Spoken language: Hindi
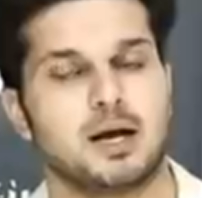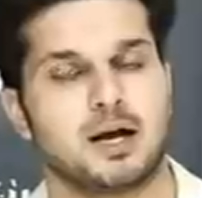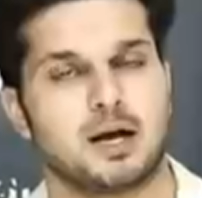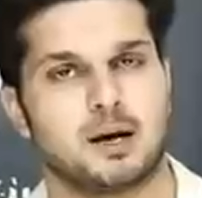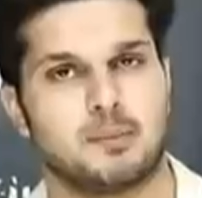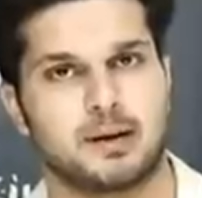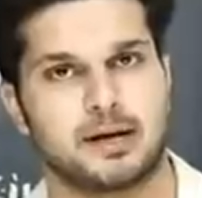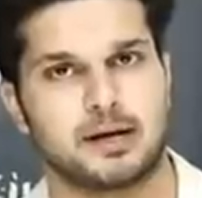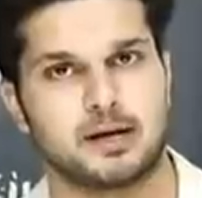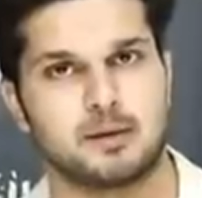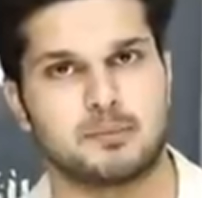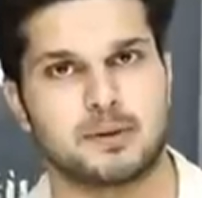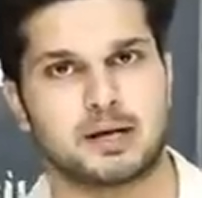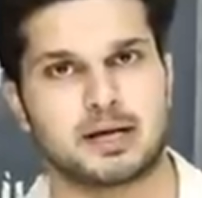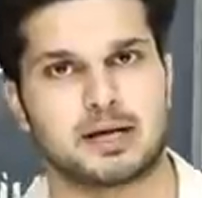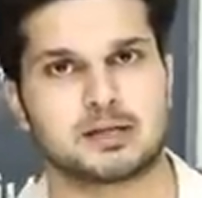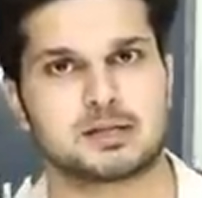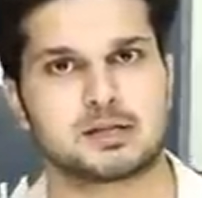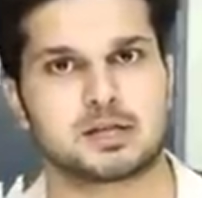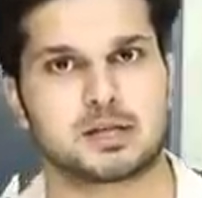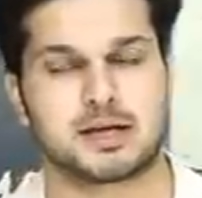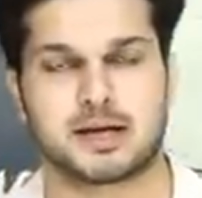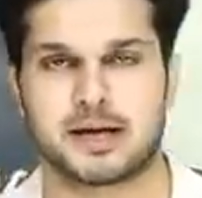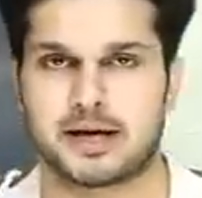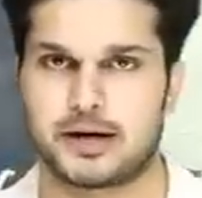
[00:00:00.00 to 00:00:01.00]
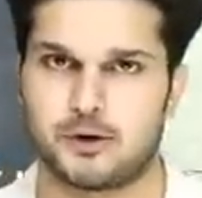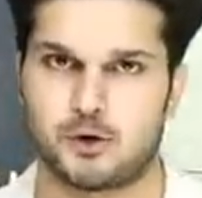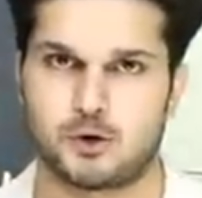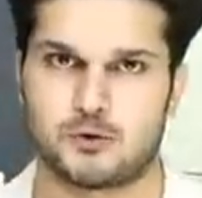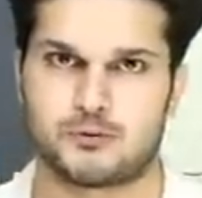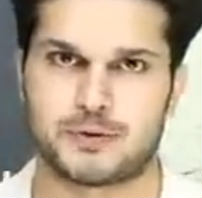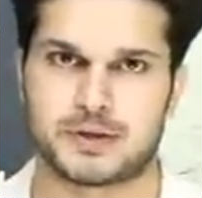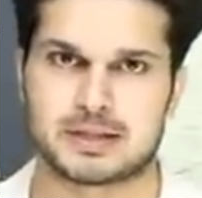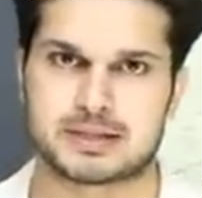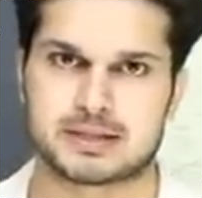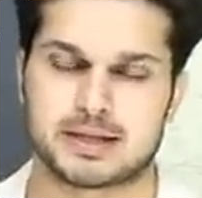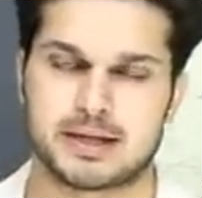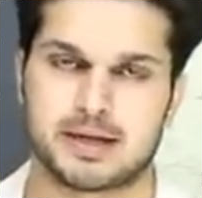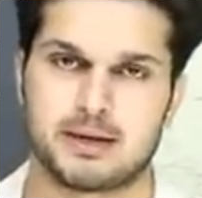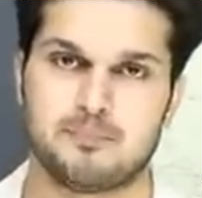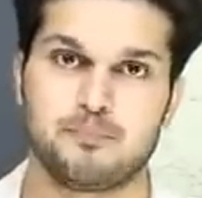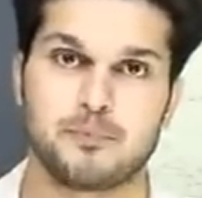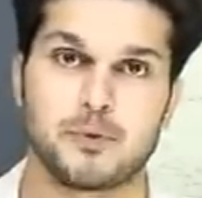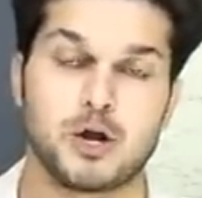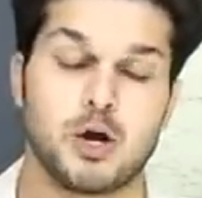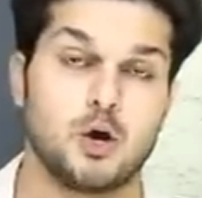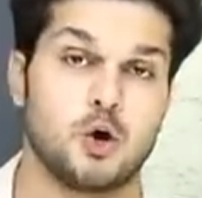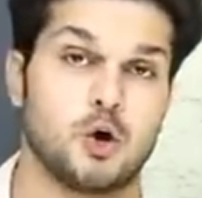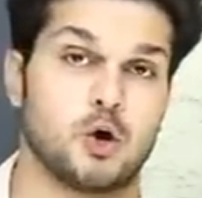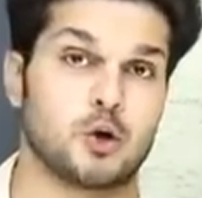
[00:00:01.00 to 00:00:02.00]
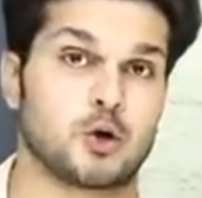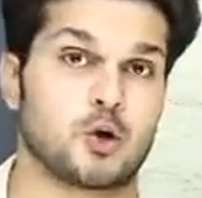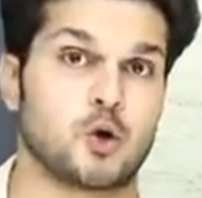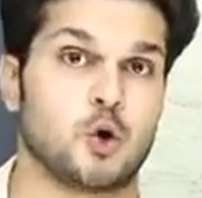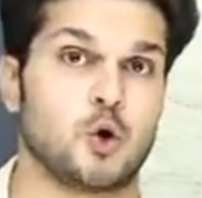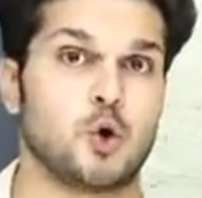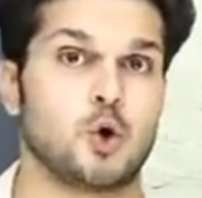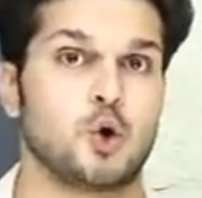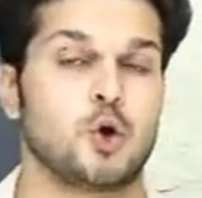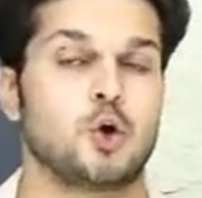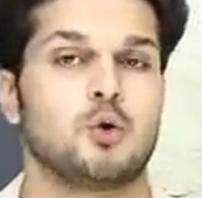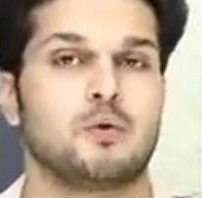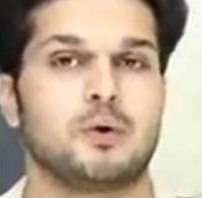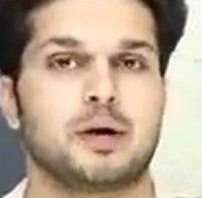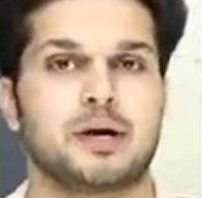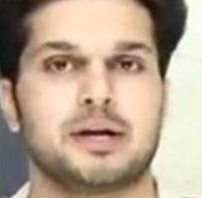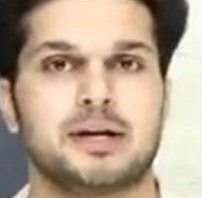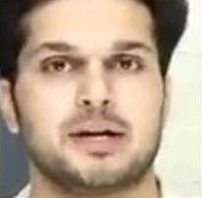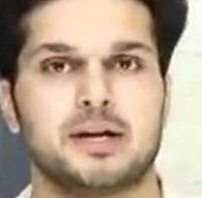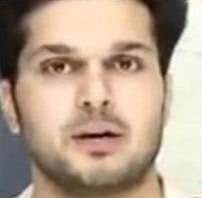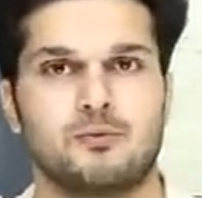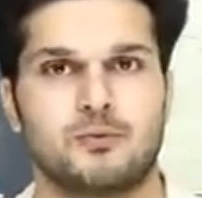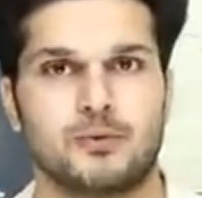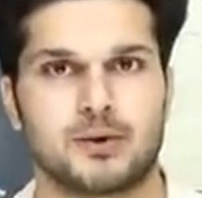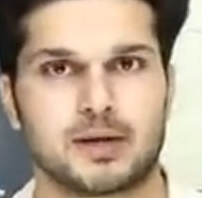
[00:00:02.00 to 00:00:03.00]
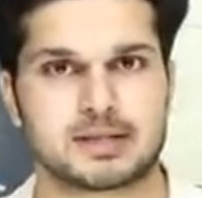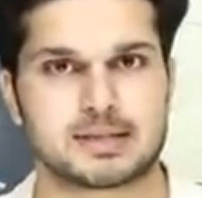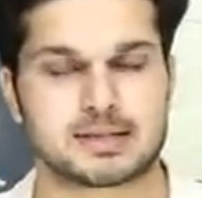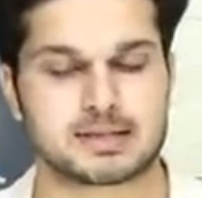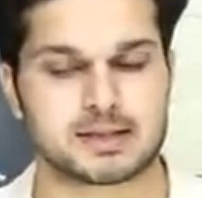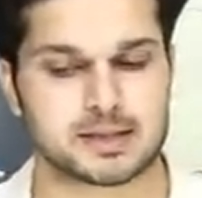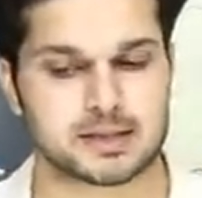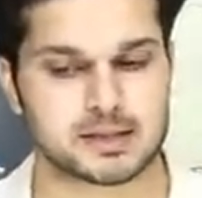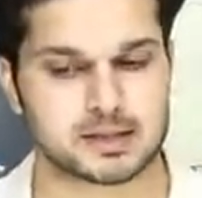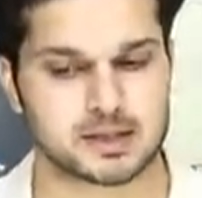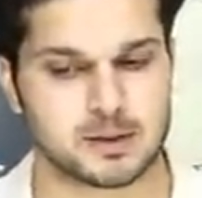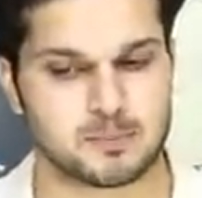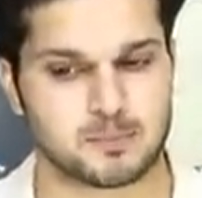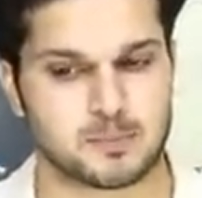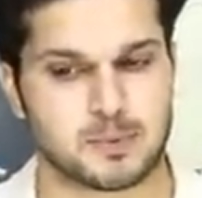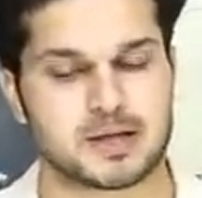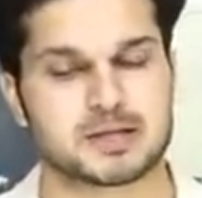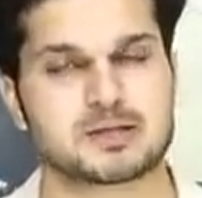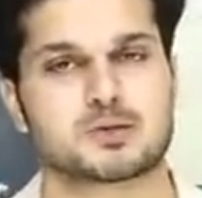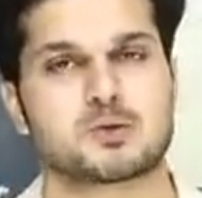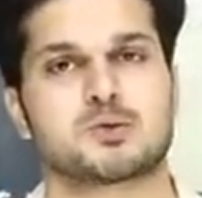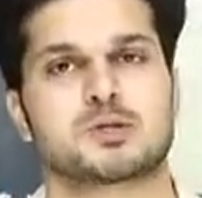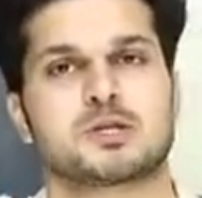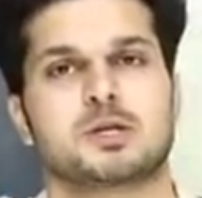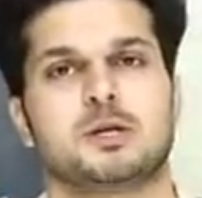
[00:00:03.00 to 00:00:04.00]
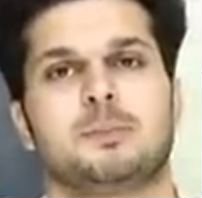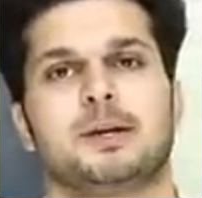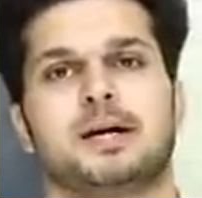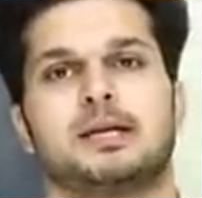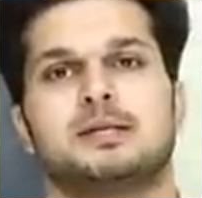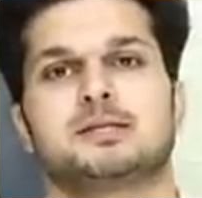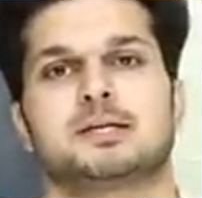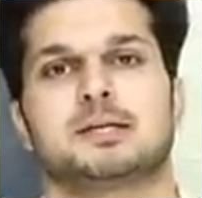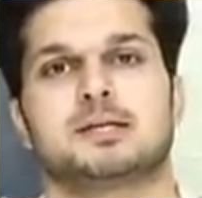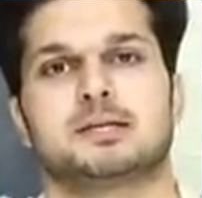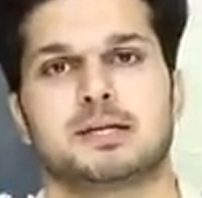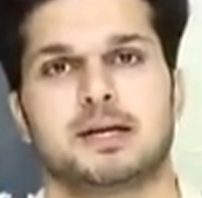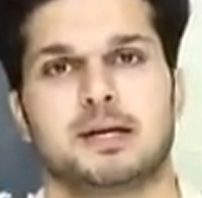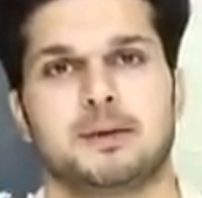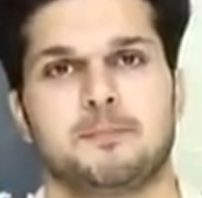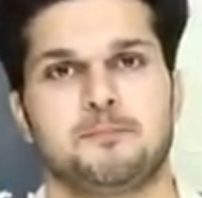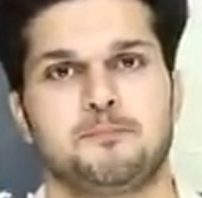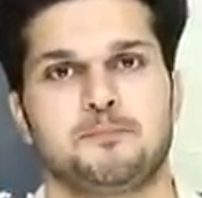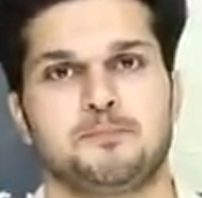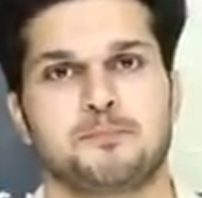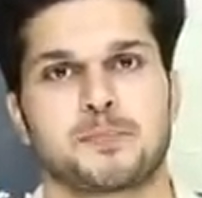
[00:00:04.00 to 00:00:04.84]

हमारी ब्रांच है हेड ऑफिस है और ऑल ओवर इंडिया 160 प्लस उसकी ब्रांचेस हैं